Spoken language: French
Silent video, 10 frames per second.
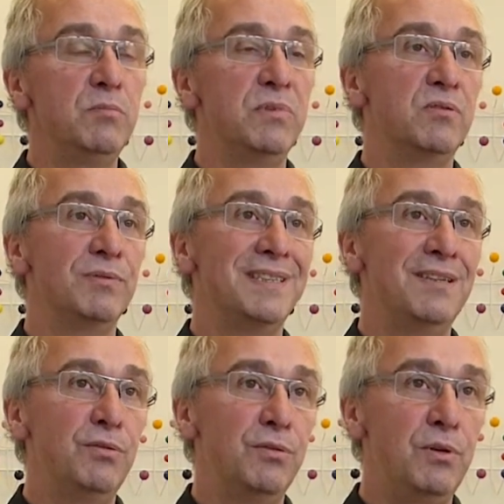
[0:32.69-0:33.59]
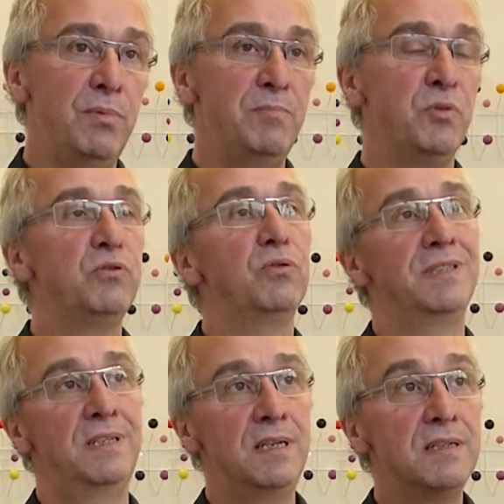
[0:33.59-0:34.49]
Puisqu'on sait que globalement, sur
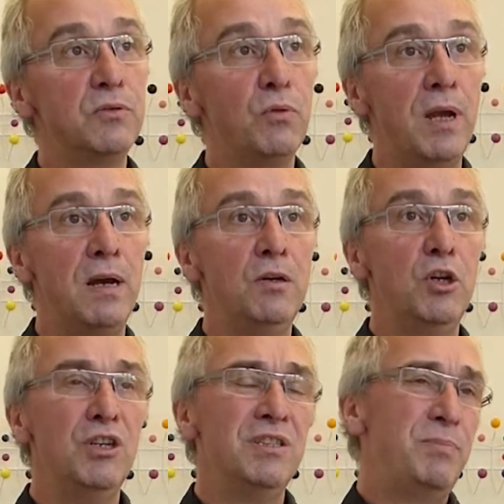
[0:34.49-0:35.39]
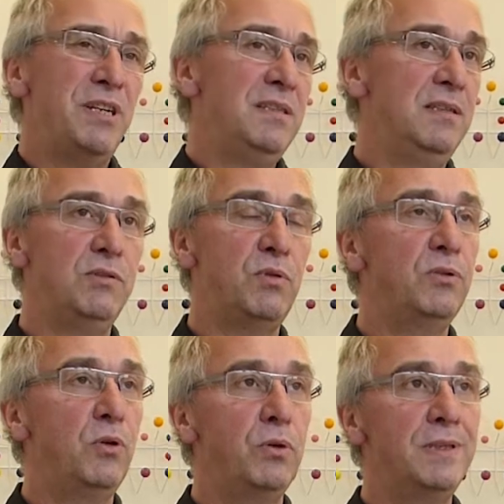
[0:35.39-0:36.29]
cette question-là, c'est pas une histoire
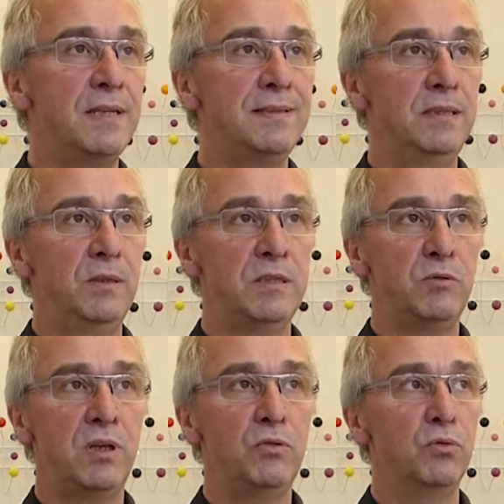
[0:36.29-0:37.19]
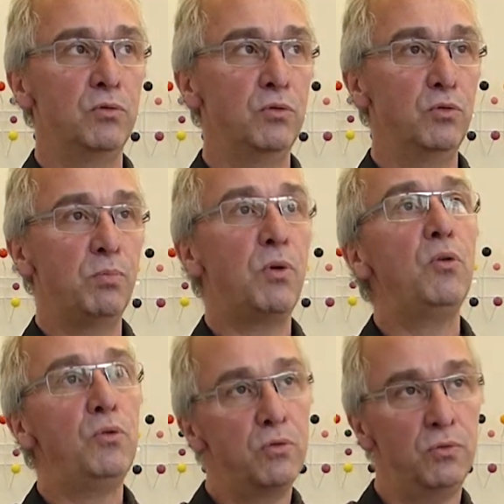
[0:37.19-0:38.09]
de retard, c'est une histoire de,
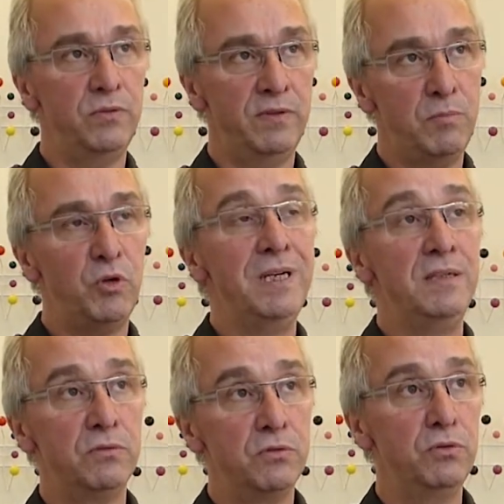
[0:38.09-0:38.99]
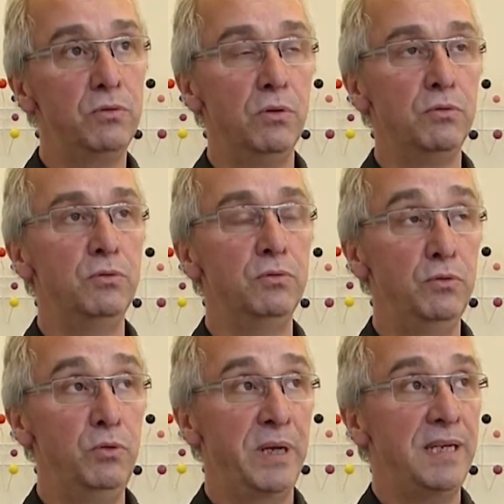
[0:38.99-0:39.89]
prendre en compte vraiment les enjeux
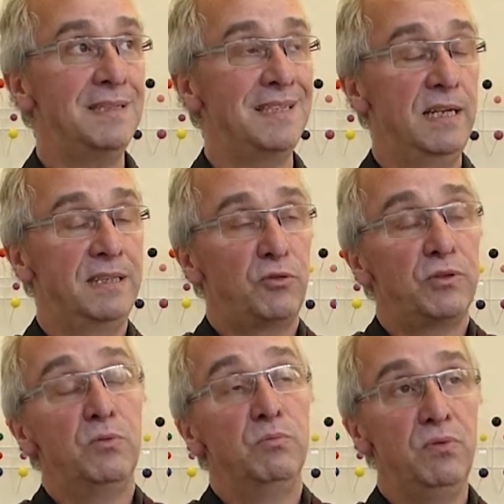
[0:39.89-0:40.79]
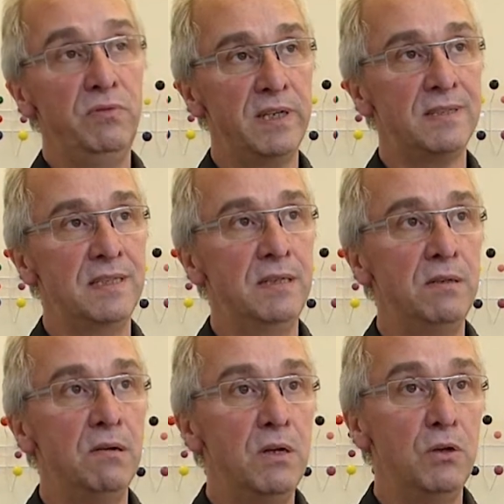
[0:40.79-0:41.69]
du, numérique, ce qu'il est en train de
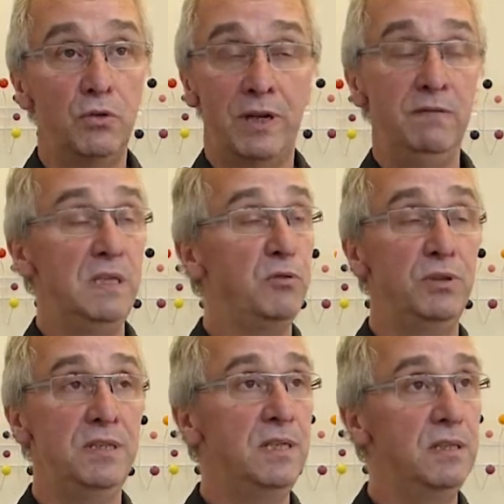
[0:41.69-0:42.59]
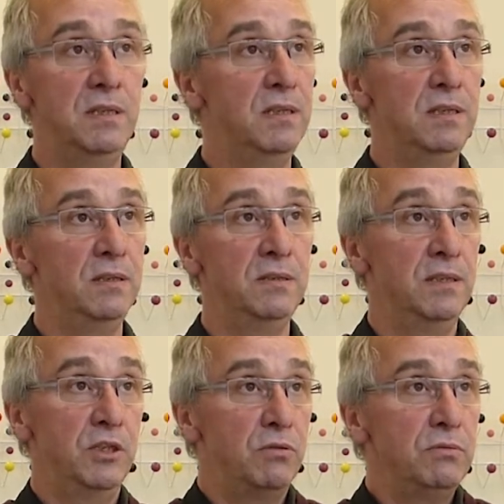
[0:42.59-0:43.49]
bouleverser dans la vie quotidienne
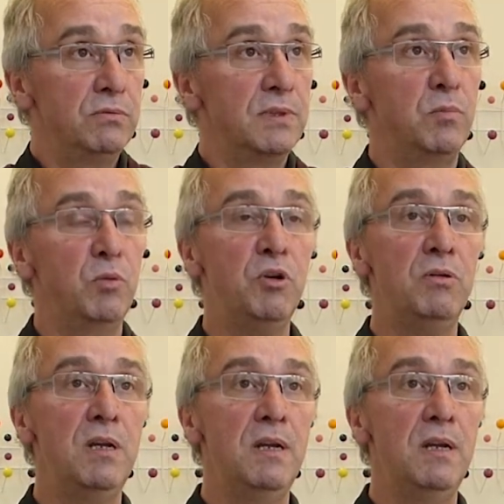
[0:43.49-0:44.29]
des, gens, tout simplement.